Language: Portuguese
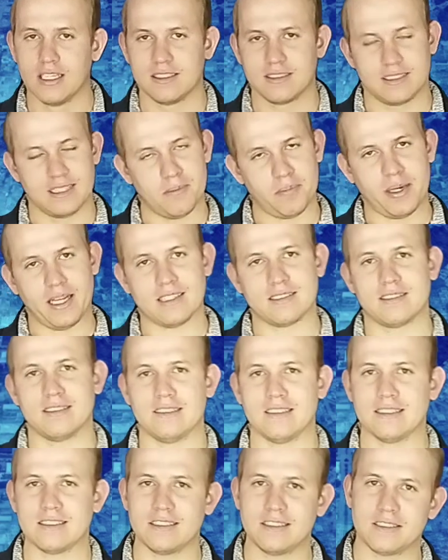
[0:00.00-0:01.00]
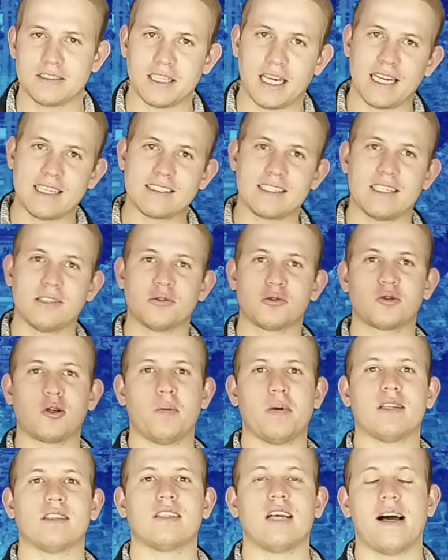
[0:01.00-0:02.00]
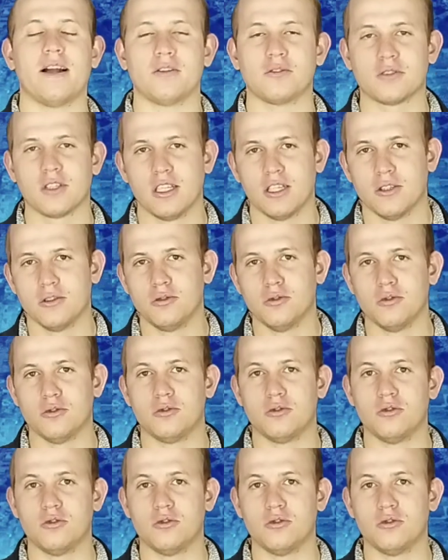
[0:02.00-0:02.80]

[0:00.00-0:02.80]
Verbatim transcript: Sempre é assim, né? A gente traz aí os comentários do,